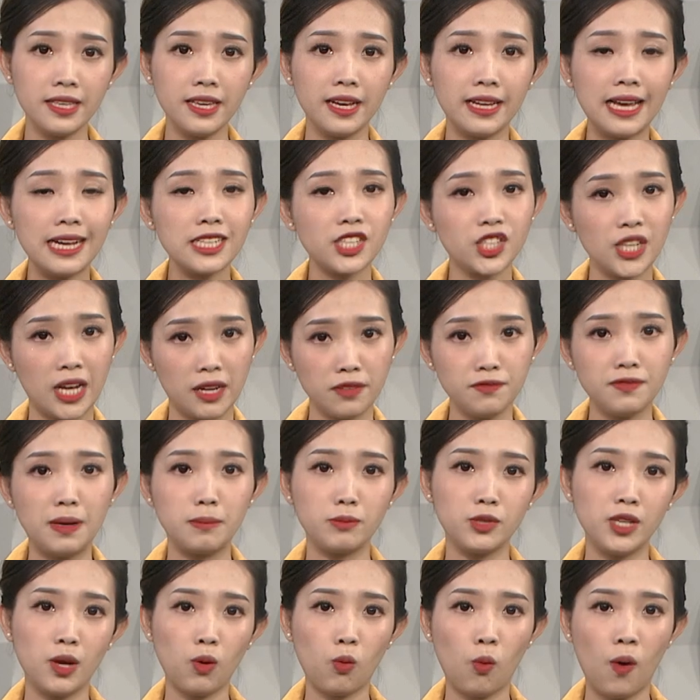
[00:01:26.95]
với các sản
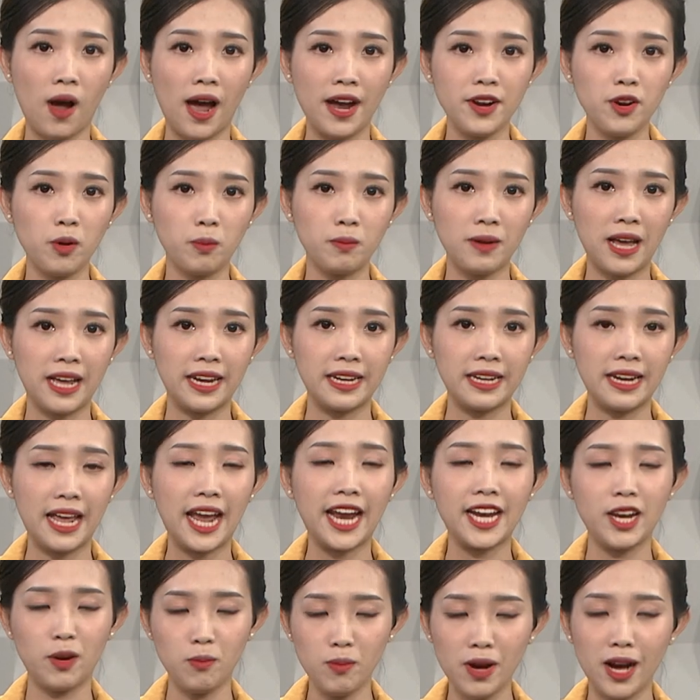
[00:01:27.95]
phẩm rau quả đông lạnh
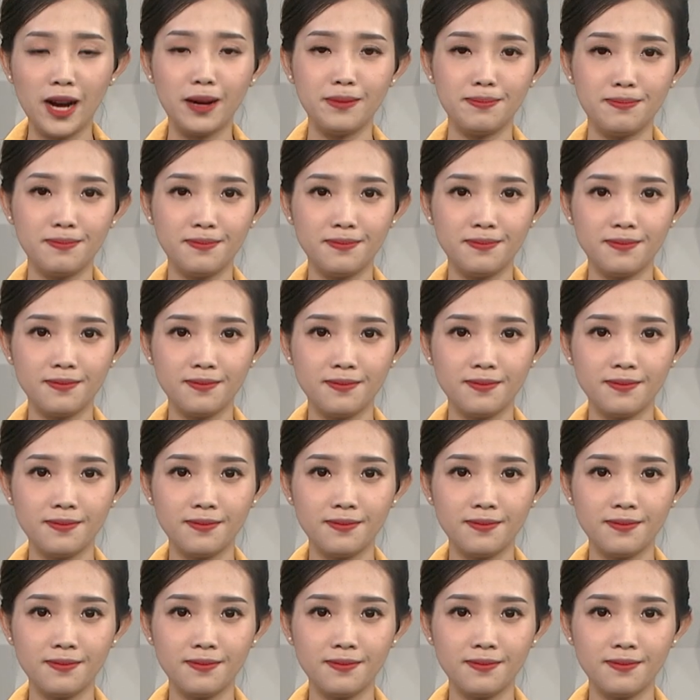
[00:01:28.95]
hay đóng hộp.